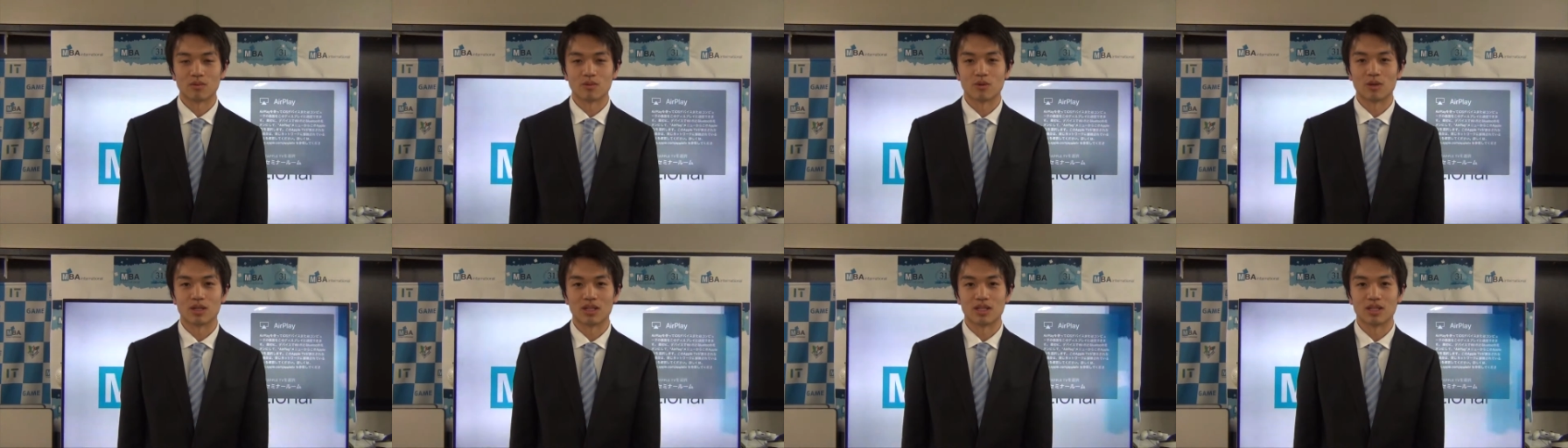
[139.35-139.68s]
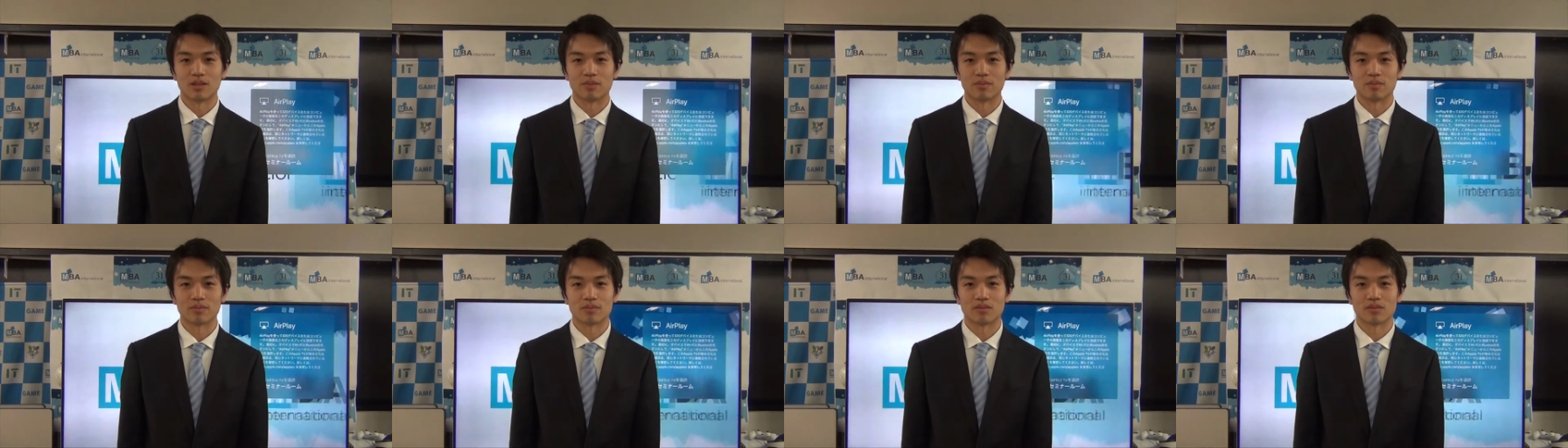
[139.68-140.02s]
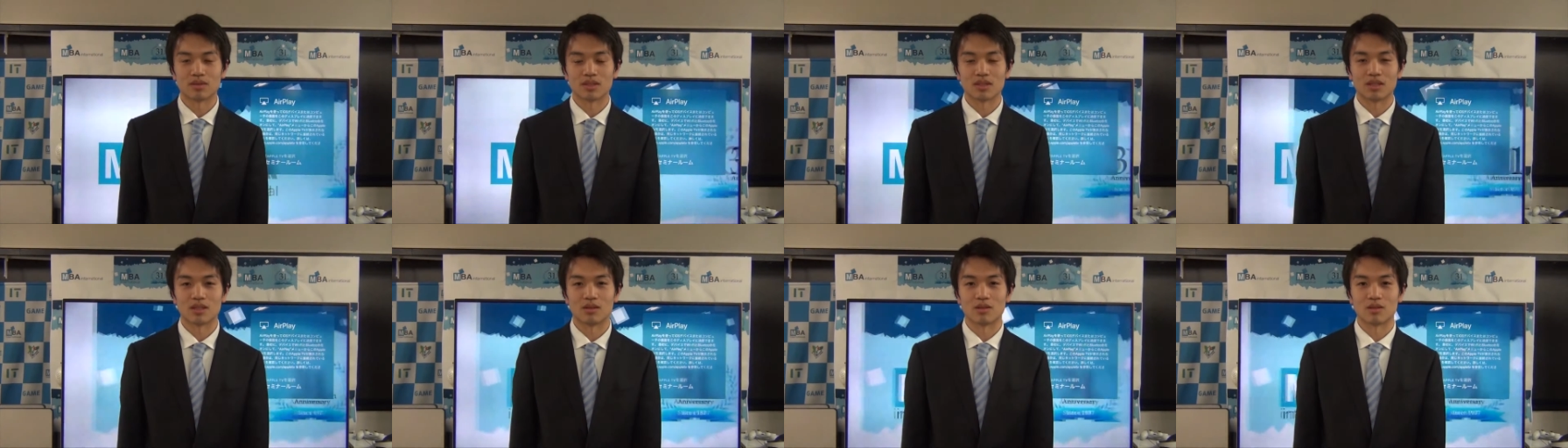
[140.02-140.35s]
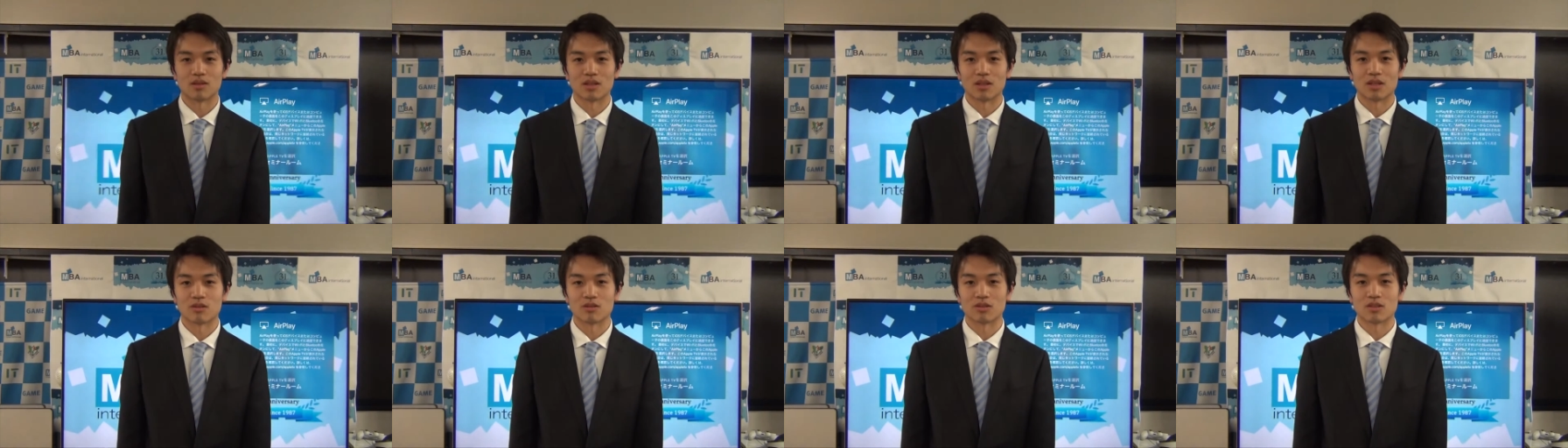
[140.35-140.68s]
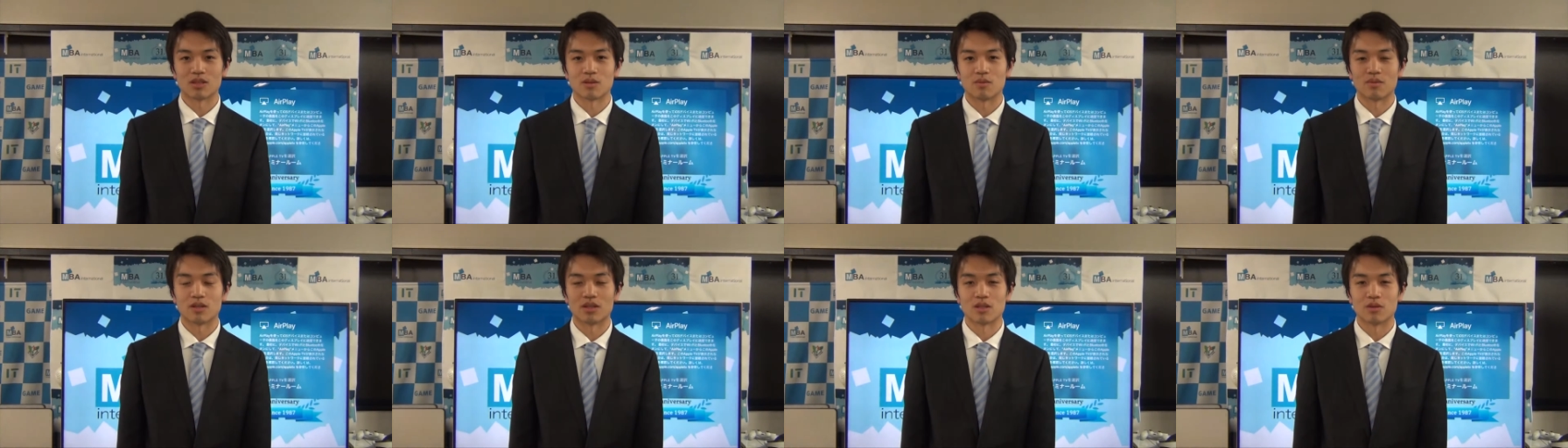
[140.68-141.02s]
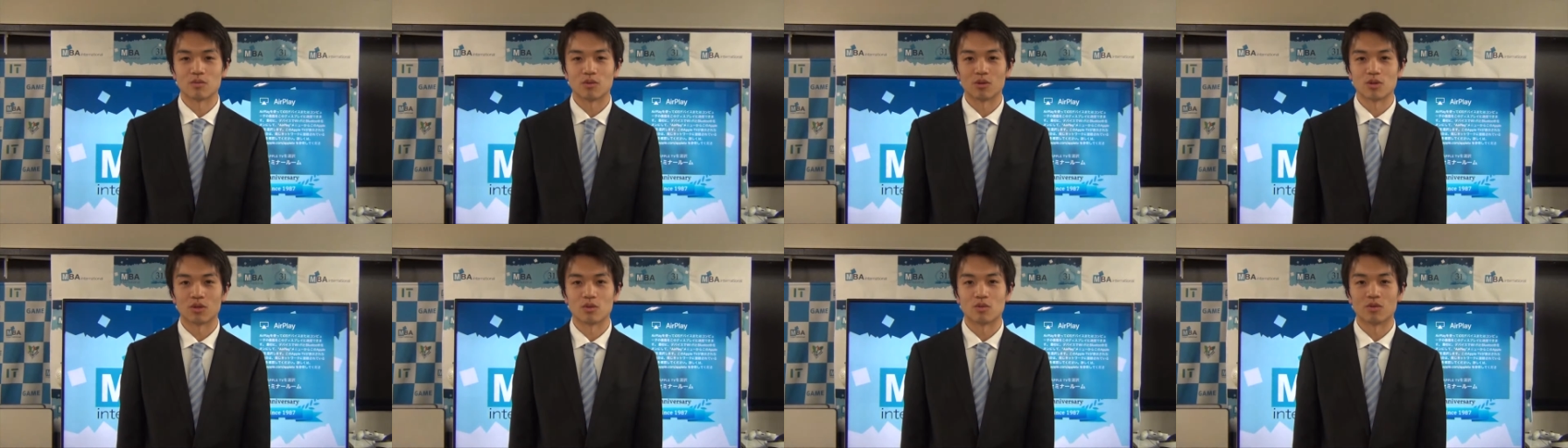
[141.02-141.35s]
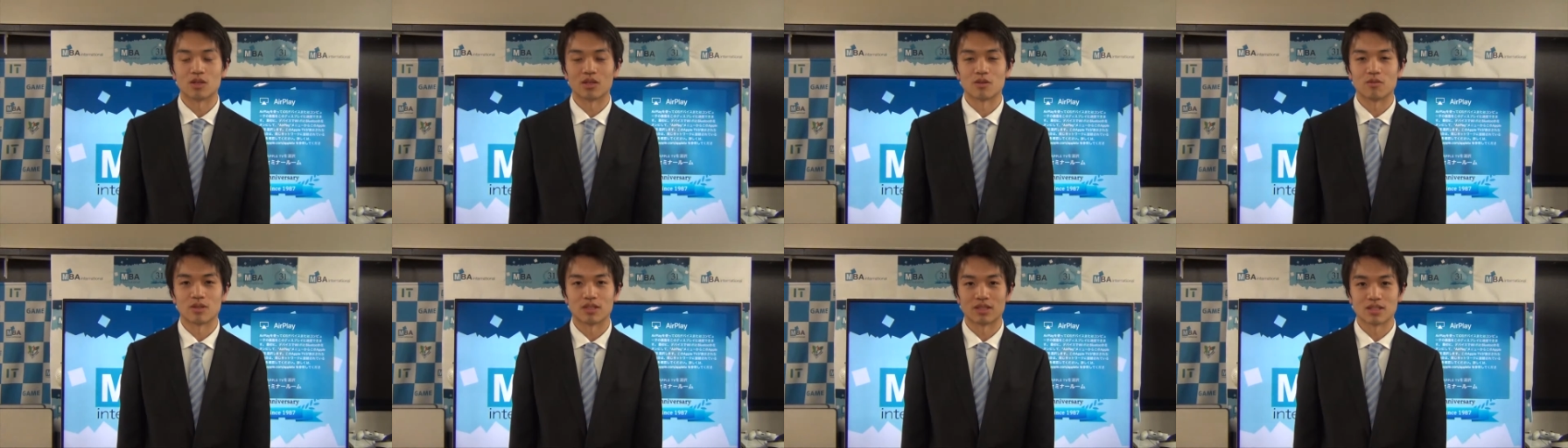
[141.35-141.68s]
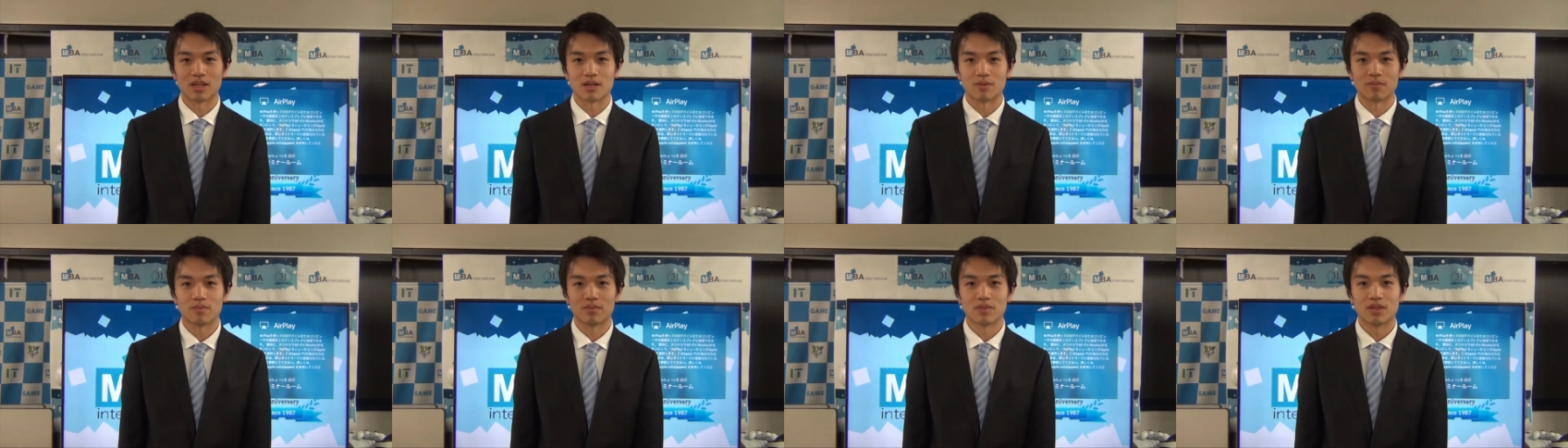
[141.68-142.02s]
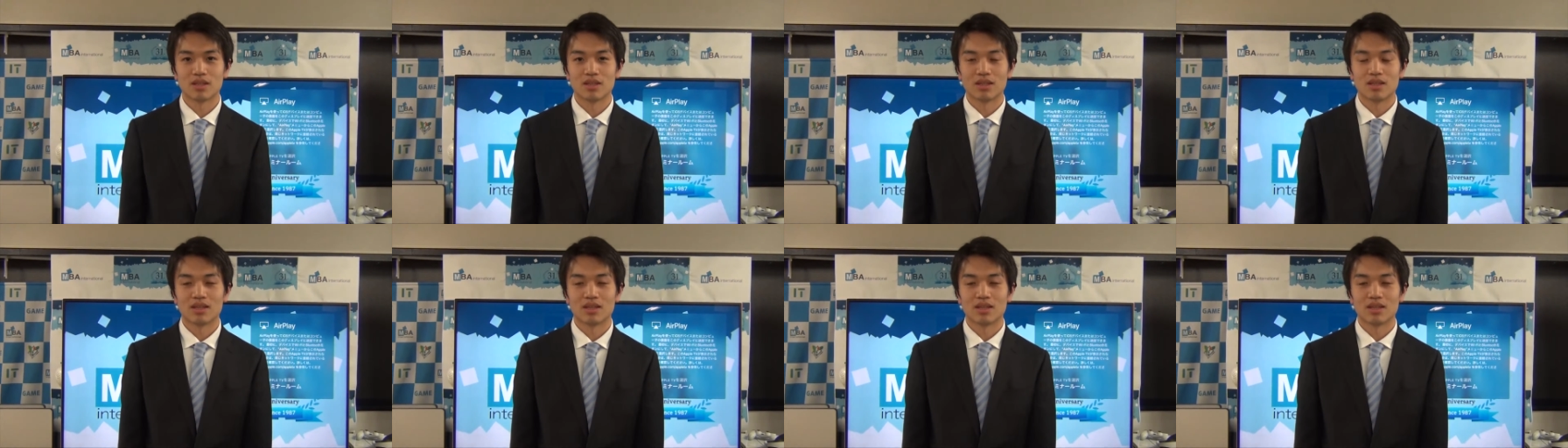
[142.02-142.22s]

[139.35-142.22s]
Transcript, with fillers: もあり、えー、たくさん学ぶこともありました。